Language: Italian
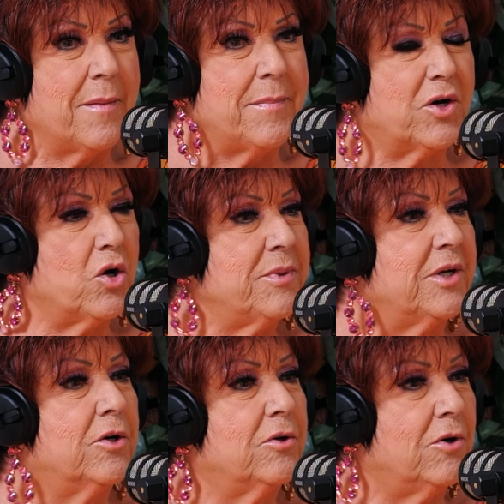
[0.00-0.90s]
Però mi
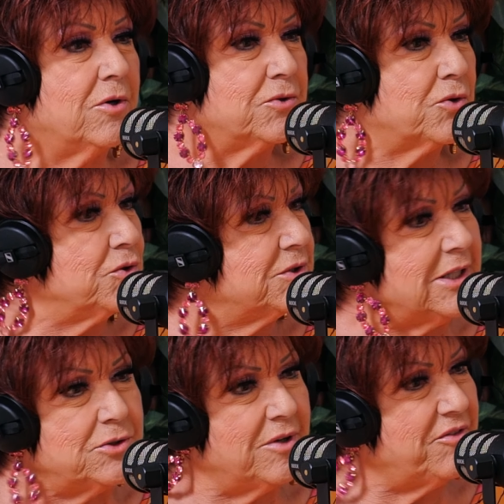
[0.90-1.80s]
hanno accolto con
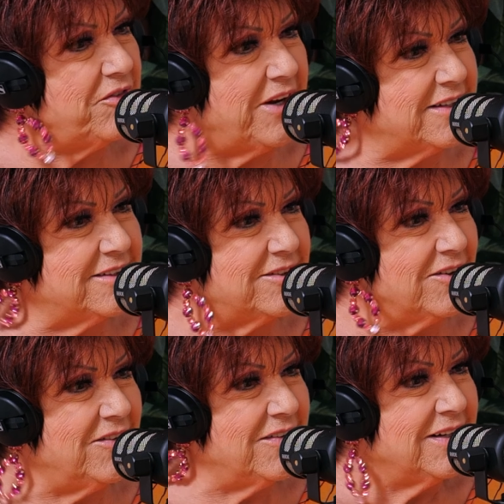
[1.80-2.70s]
tanto
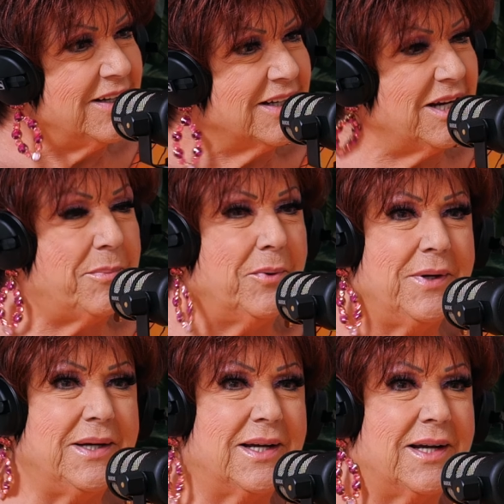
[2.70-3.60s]
affetto che
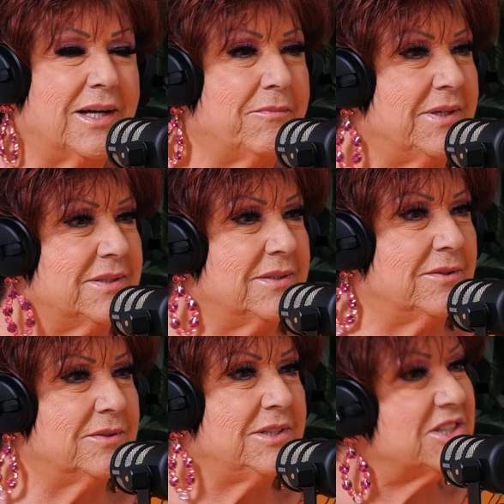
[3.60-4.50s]
poi eh,
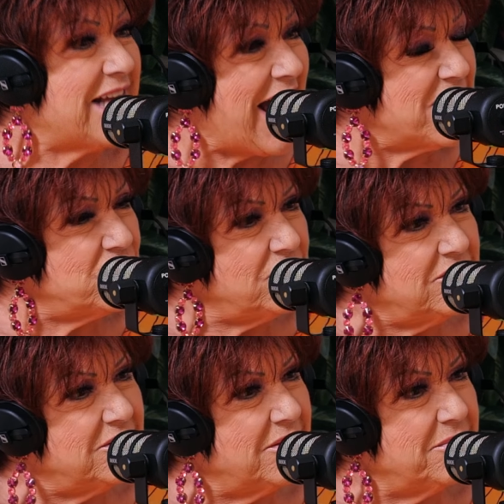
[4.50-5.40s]
questo
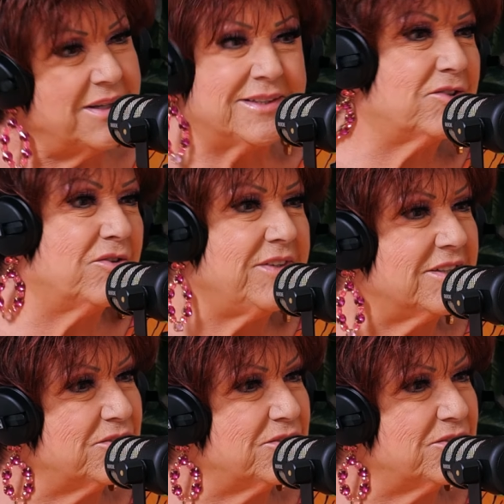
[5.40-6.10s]
disagio mi è andato via